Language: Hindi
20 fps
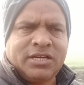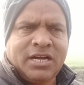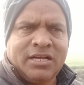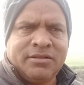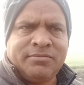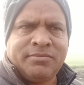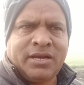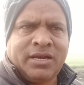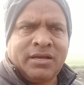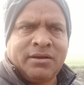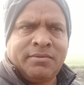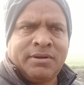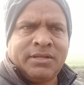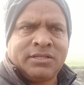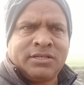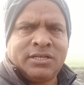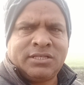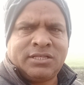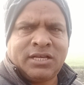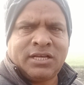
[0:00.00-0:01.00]
खाद मारने के बाद
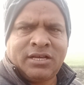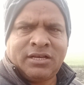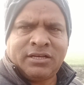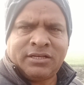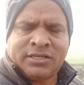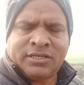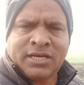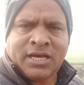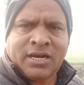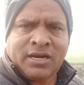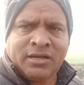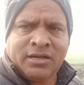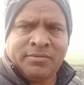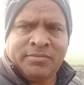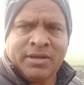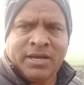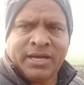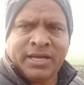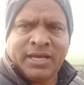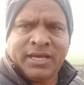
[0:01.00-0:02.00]
कैसा क्या रंग
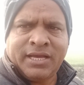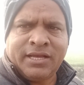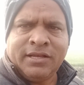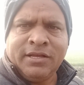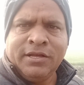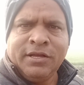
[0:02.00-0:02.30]
में आ गया है